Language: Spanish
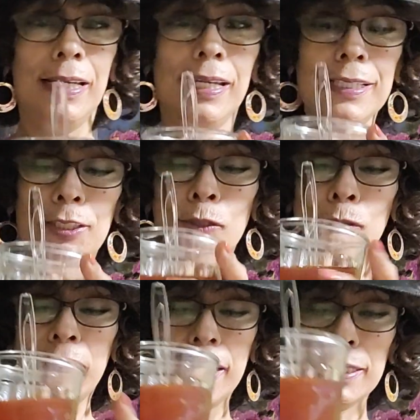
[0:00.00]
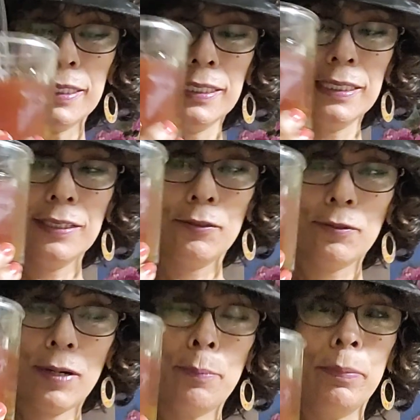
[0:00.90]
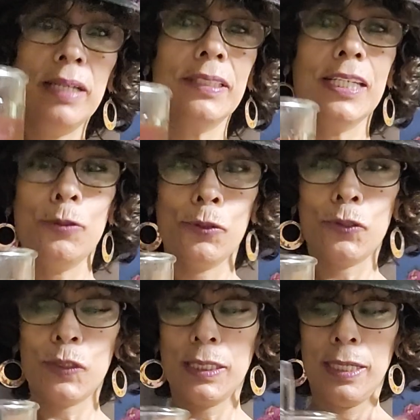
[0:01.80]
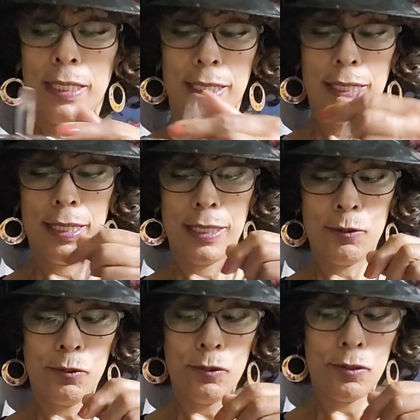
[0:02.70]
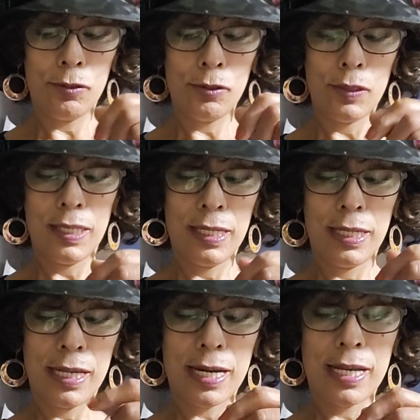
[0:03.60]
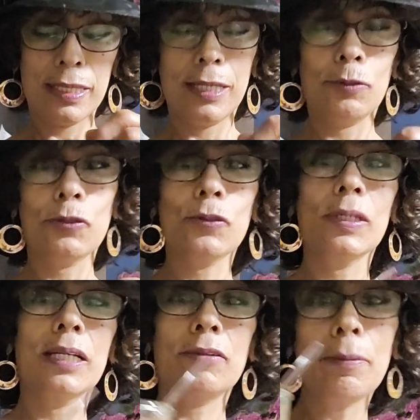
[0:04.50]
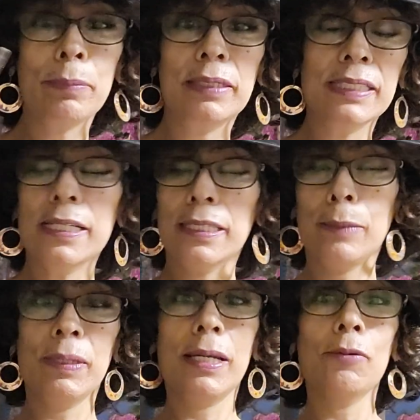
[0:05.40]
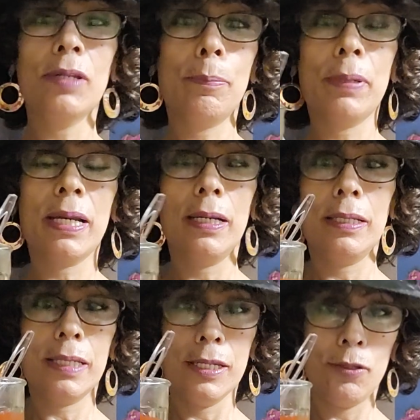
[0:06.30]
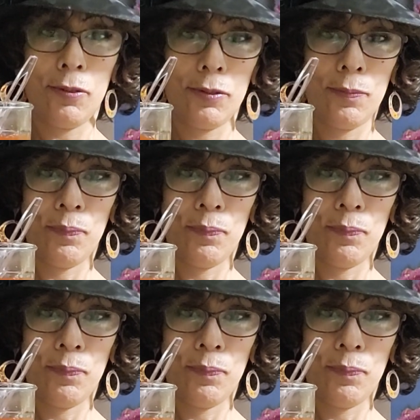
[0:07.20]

Esto es un cranberry juice, el jugo de arándanos o de cranberry que también ayuda para el riñón.